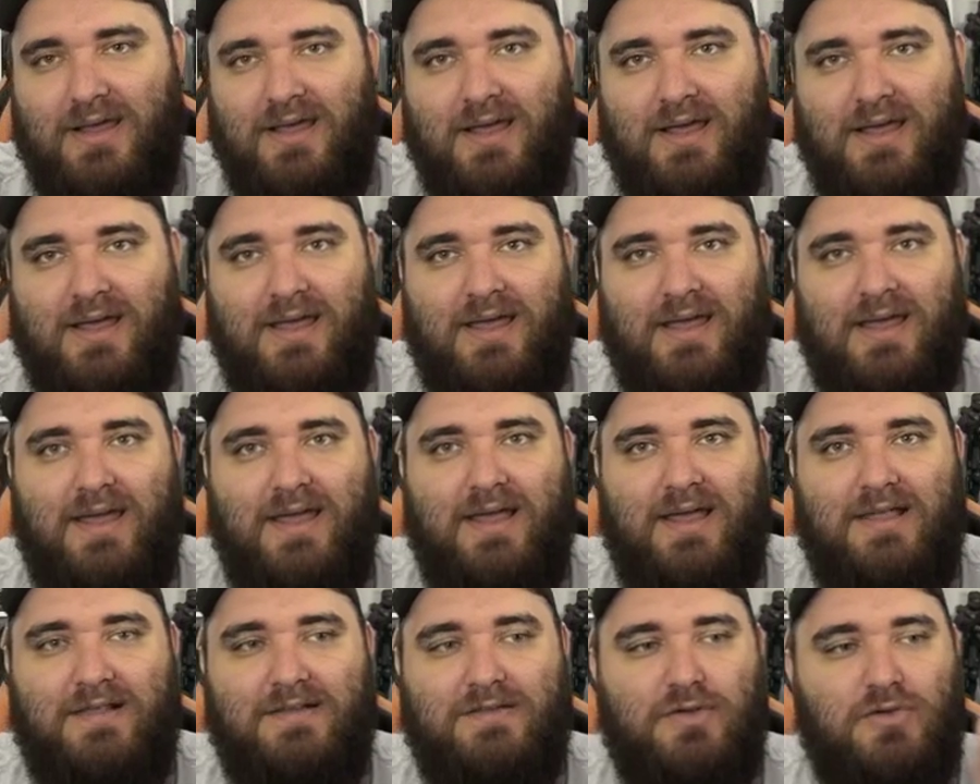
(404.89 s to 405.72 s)

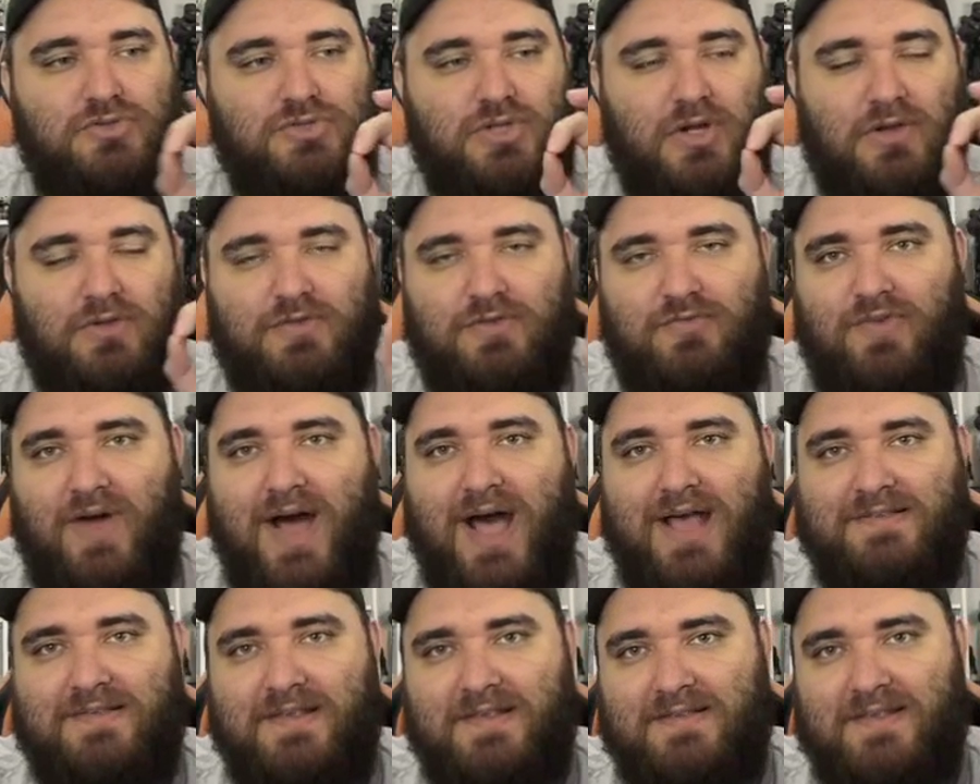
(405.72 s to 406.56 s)
É, são jogos
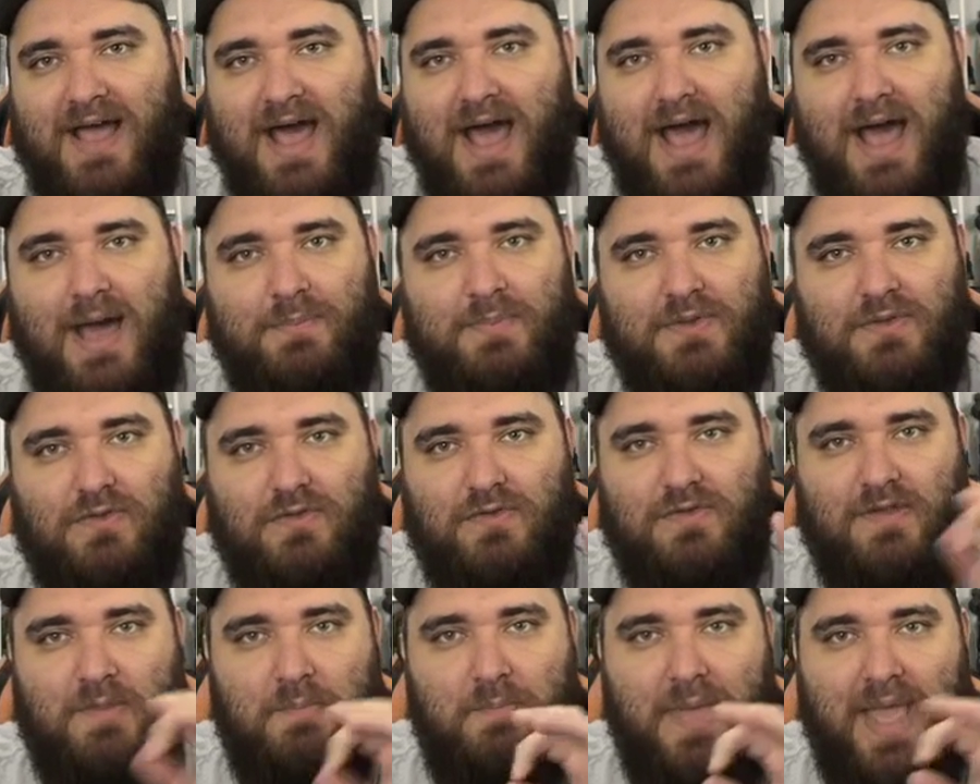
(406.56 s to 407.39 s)
fáceis,
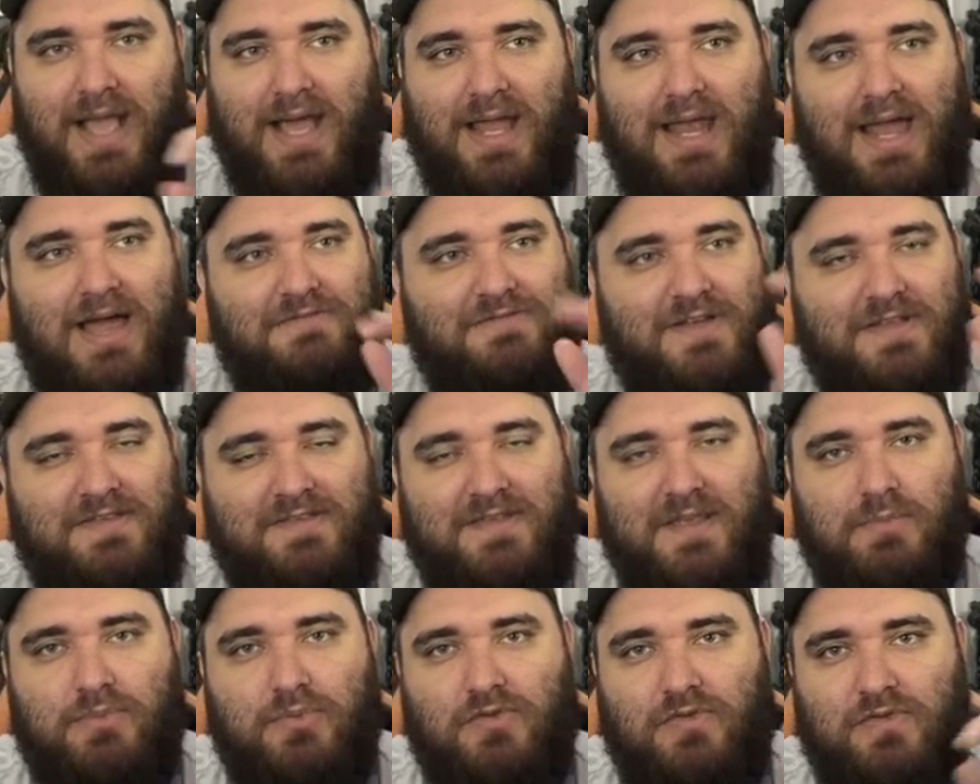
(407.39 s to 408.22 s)
rápidos, você pega lá, faz
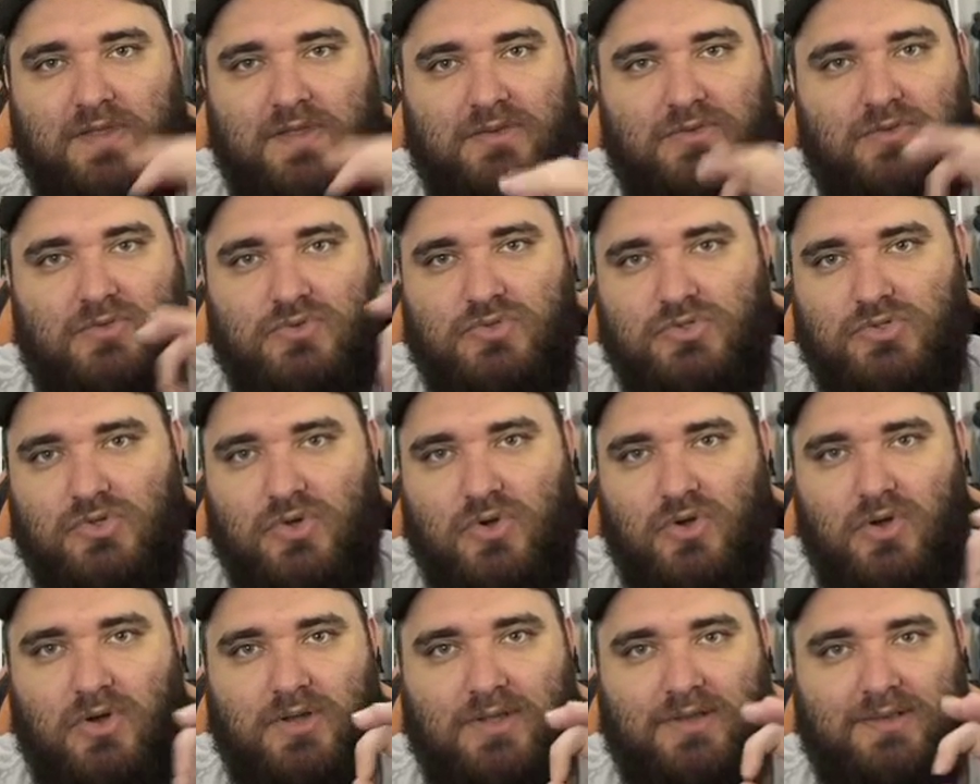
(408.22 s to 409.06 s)
100% do
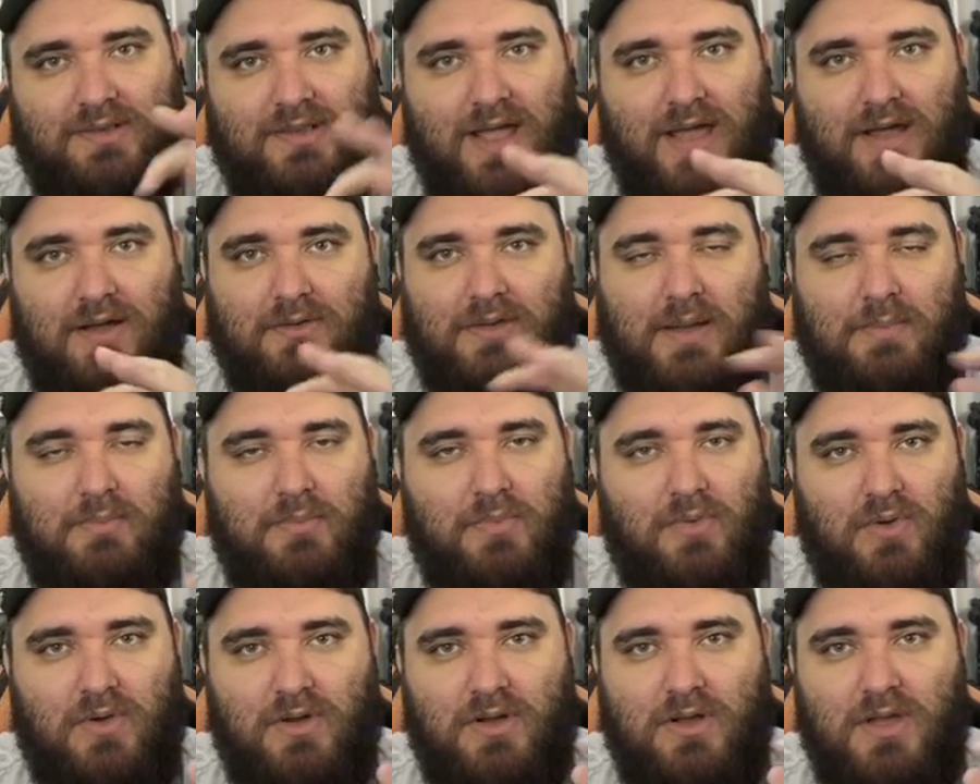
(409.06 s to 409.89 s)
jogo e tal,
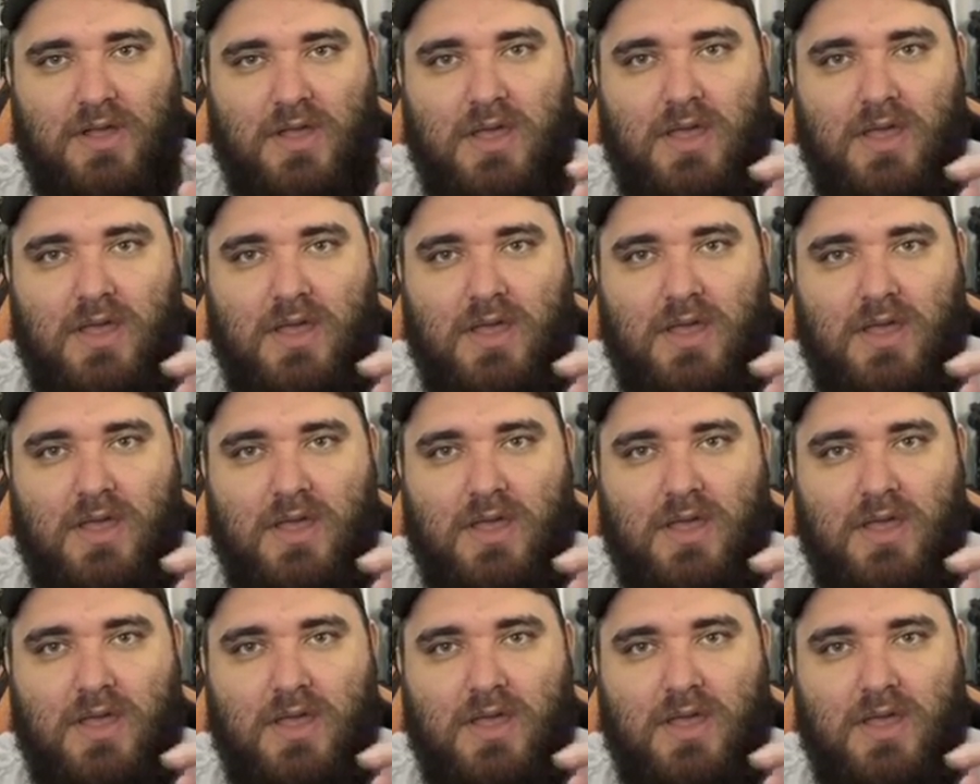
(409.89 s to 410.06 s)
acabou.